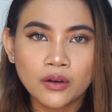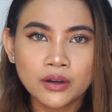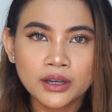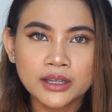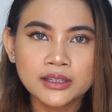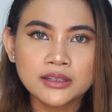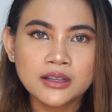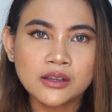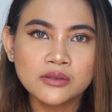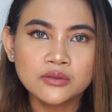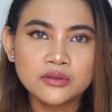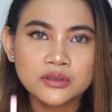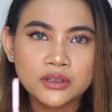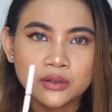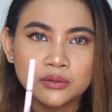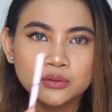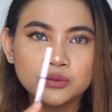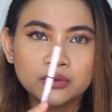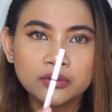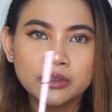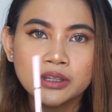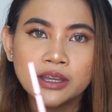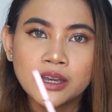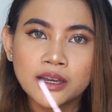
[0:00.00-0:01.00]
Oke,
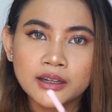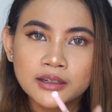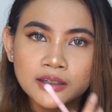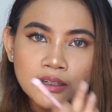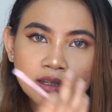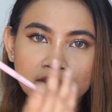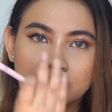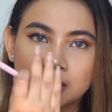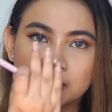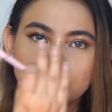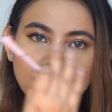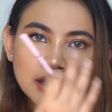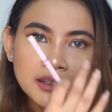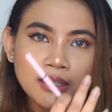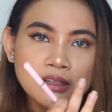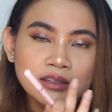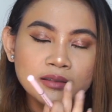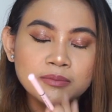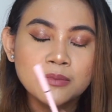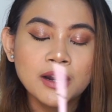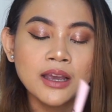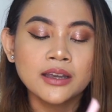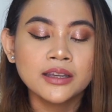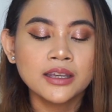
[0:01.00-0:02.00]
selanjutnya untuk yang di mata
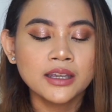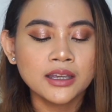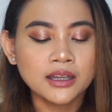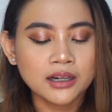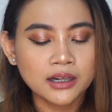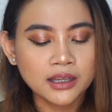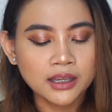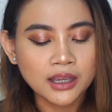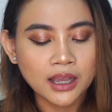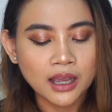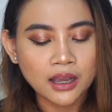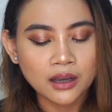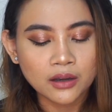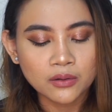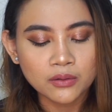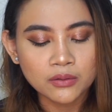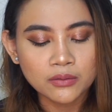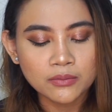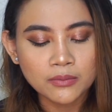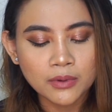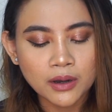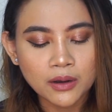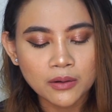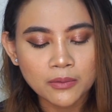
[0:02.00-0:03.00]
sebelah kiri,
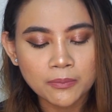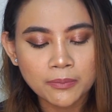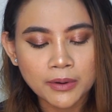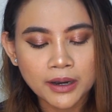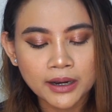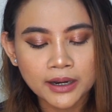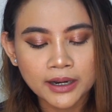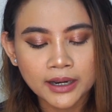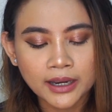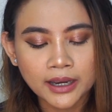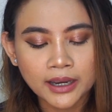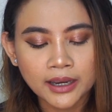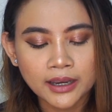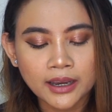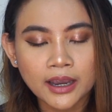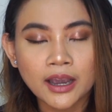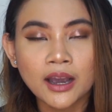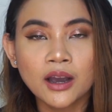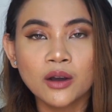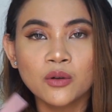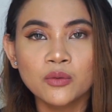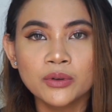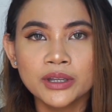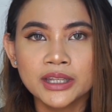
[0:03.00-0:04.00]
aku mau pakai
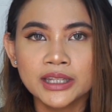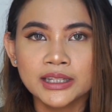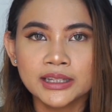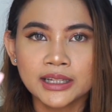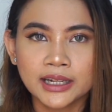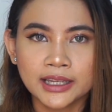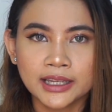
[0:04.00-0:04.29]
yang Winged